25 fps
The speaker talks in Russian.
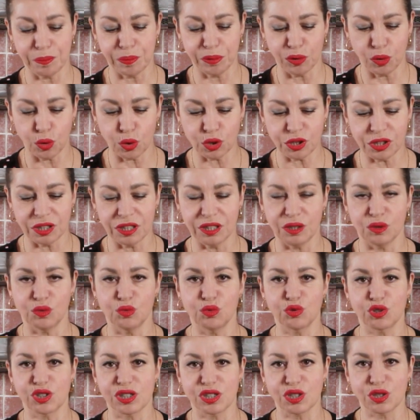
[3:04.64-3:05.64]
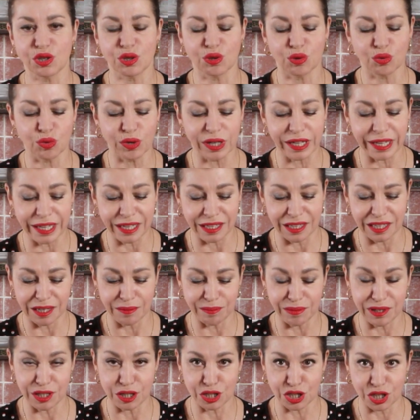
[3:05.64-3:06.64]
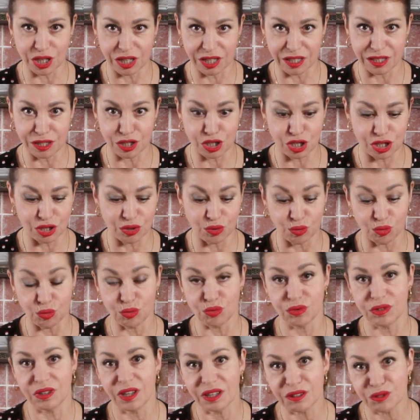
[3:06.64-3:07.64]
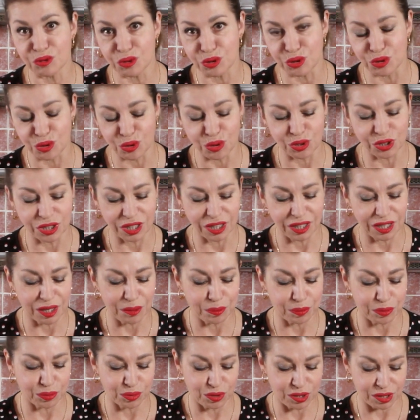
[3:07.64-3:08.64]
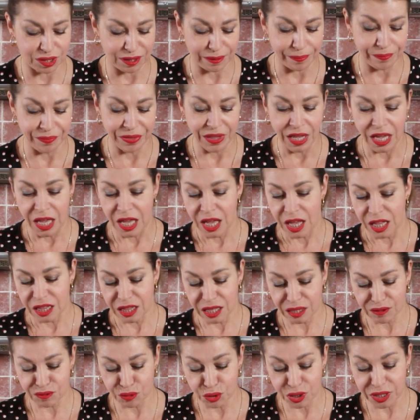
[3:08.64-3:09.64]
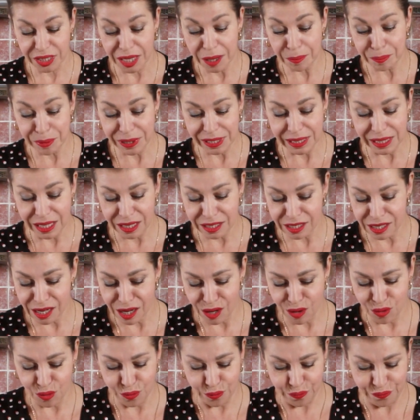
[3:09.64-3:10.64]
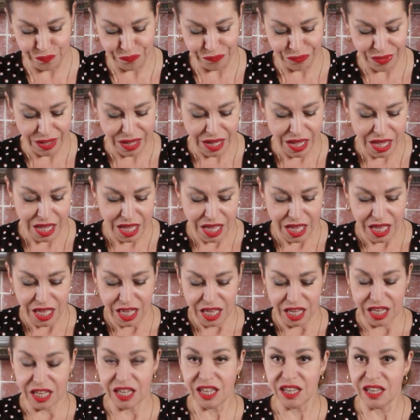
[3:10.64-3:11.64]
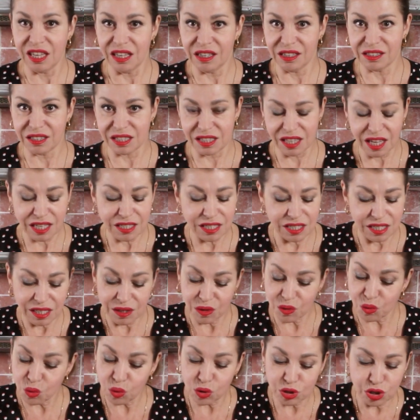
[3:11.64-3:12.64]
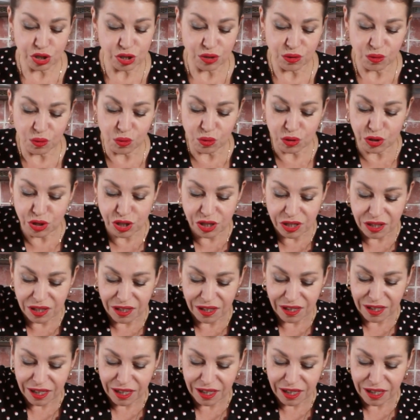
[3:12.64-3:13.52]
плотные, уже скругления, ближе к кочану. Так устроена капуста. Так вот, я предлагаю. И, кстати, очень-очень